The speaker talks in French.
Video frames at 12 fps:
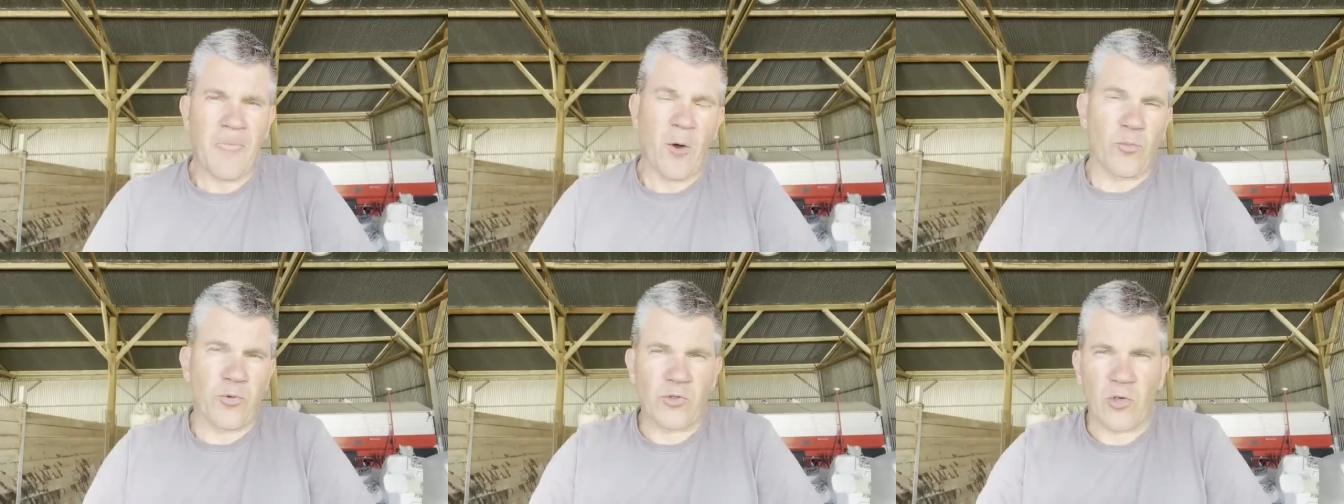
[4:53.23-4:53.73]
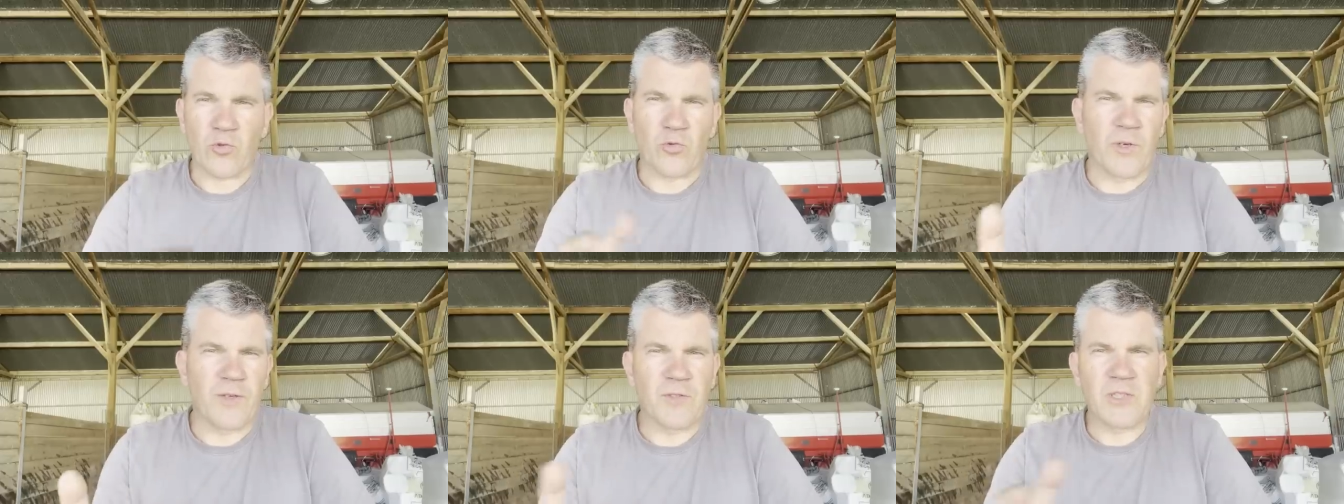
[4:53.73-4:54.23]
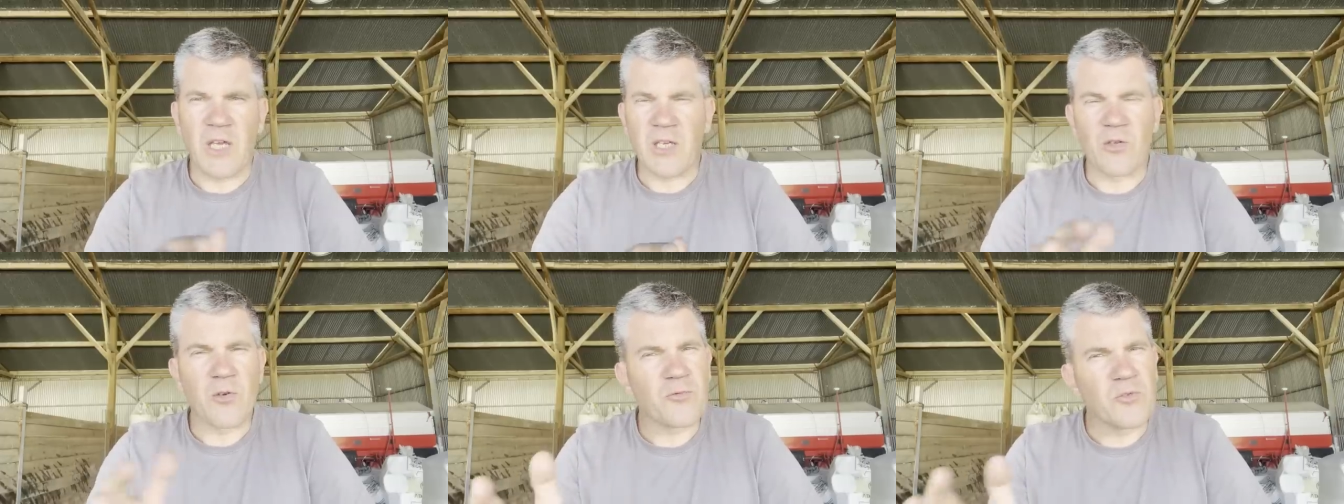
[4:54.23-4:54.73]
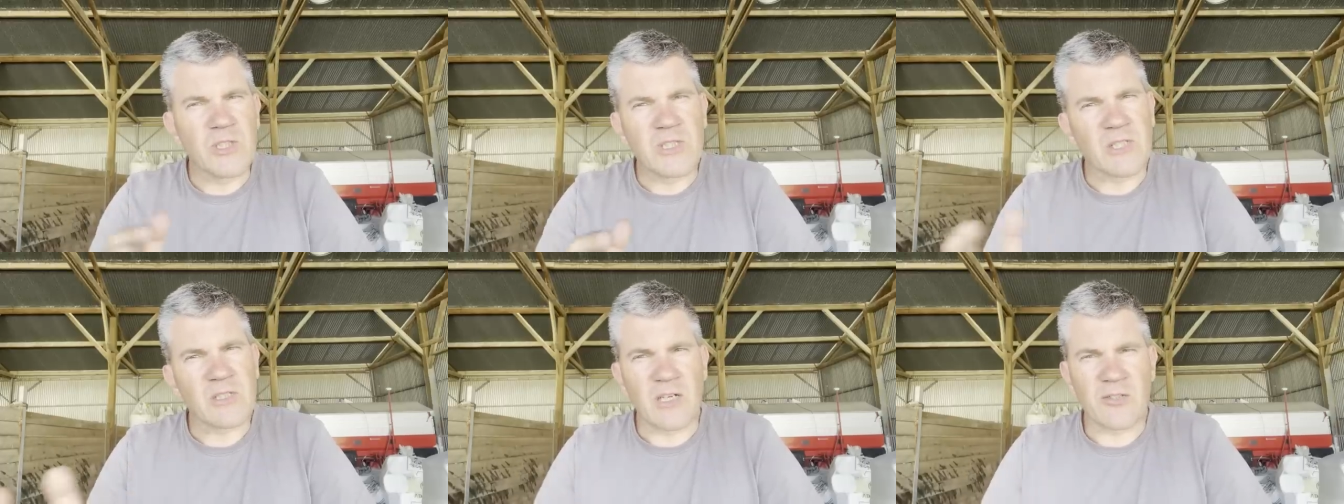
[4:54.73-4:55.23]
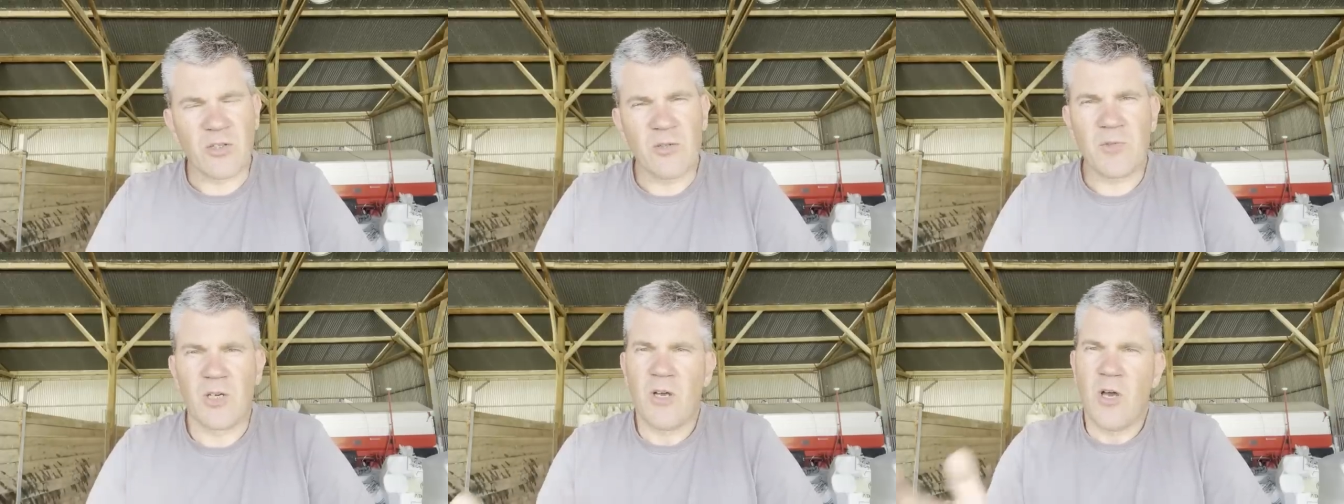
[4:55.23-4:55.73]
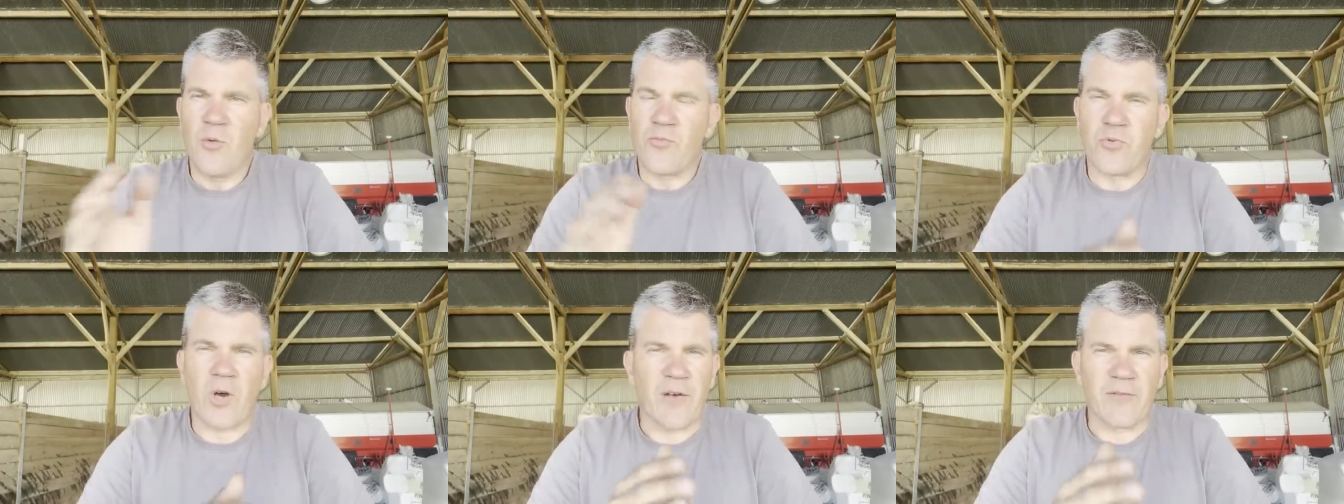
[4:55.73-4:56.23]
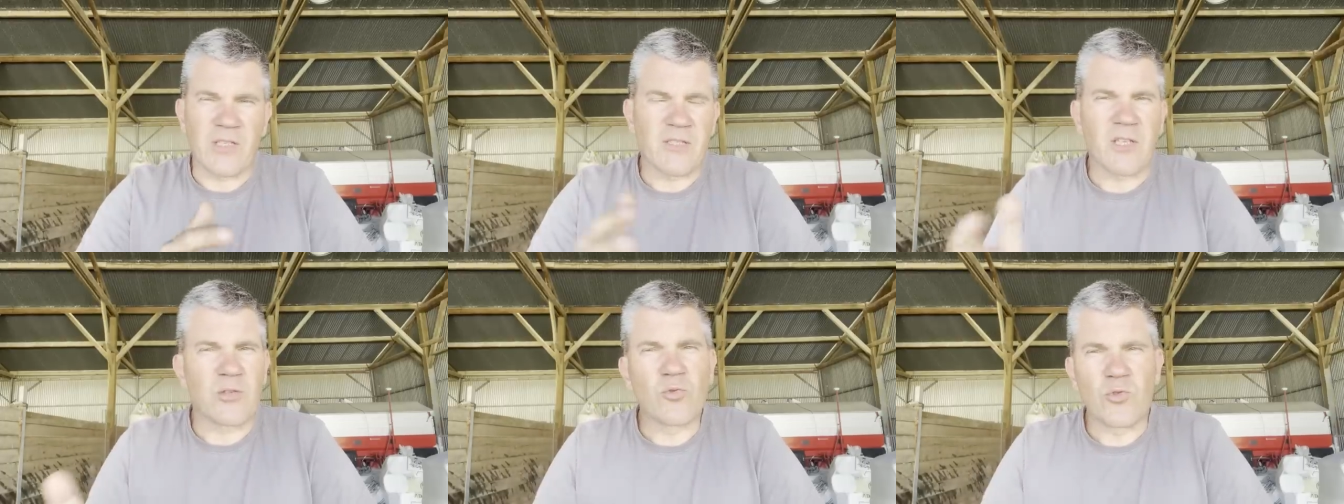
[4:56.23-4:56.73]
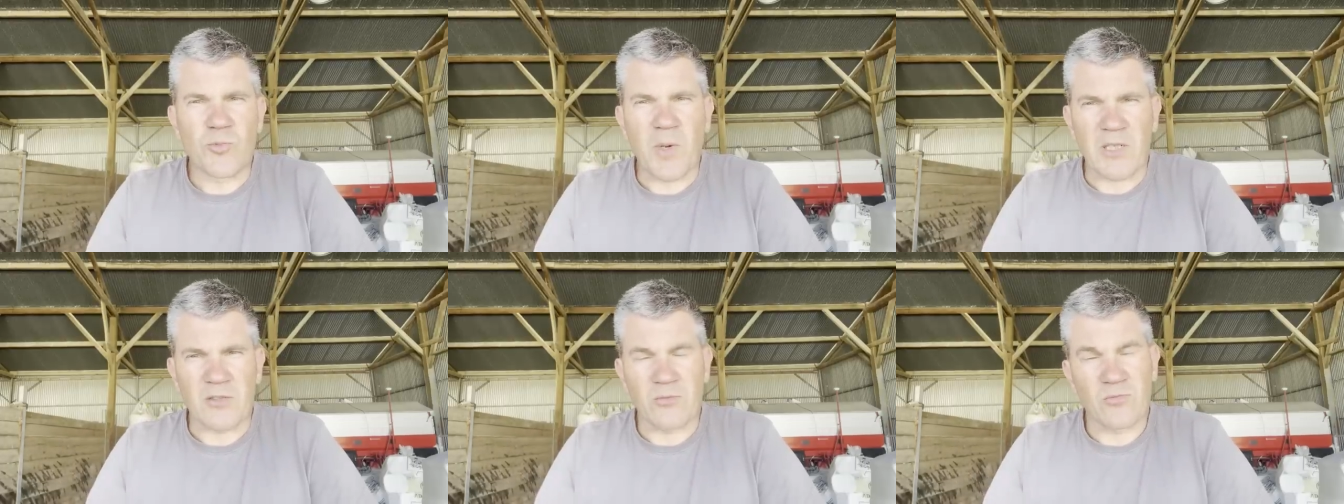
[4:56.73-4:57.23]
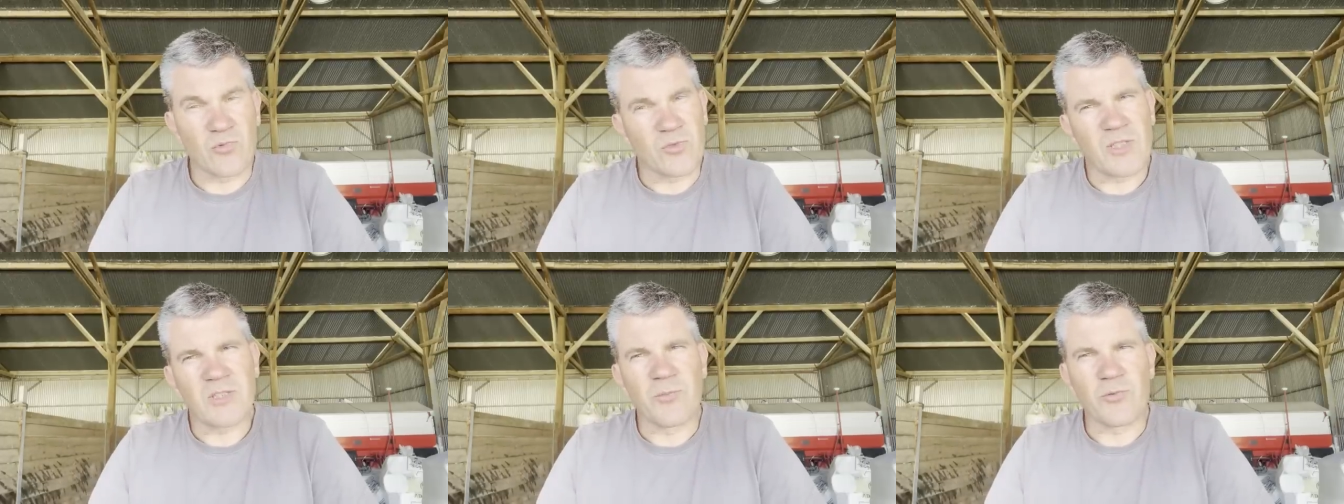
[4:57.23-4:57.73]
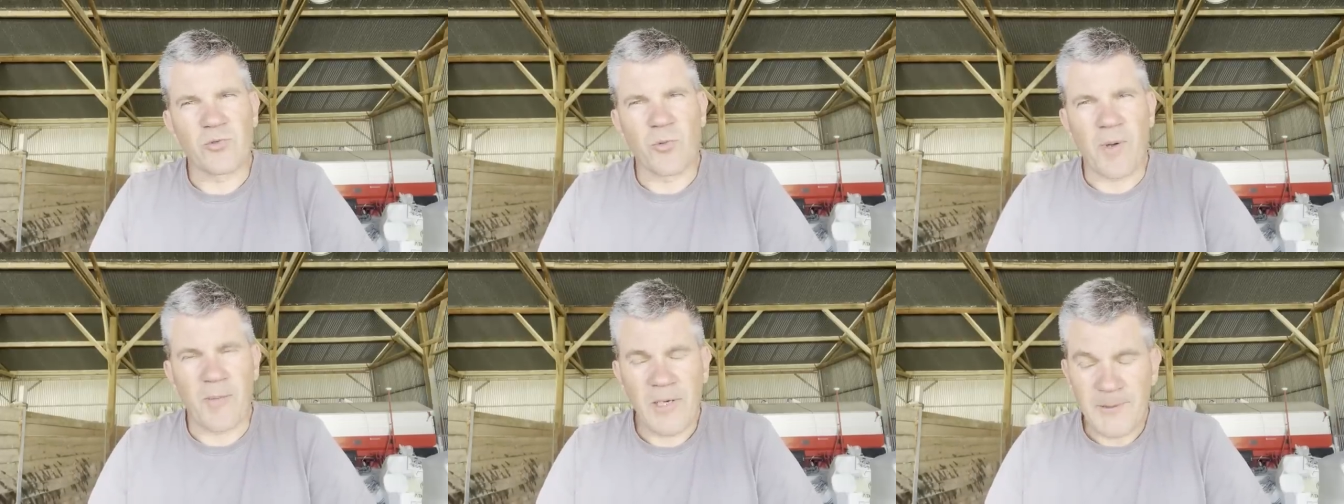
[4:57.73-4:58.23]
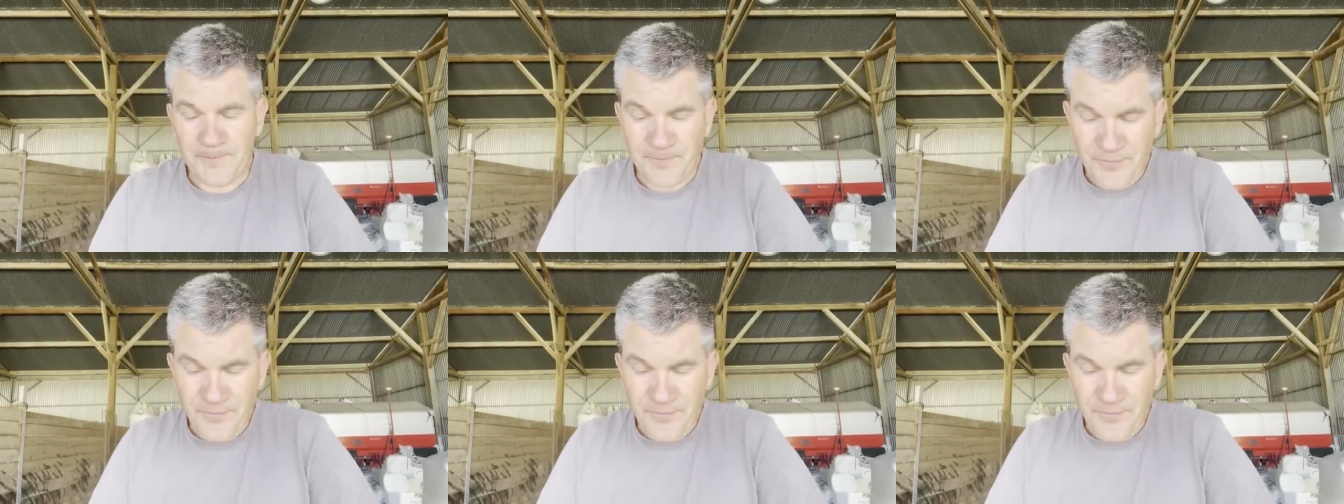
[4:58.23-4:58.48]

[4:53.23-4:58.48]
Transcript: On peut se retrouver vite avec 9 unités de calcium pour un 27-12 par exemple. Donc ça, c'est plutôt pas mal.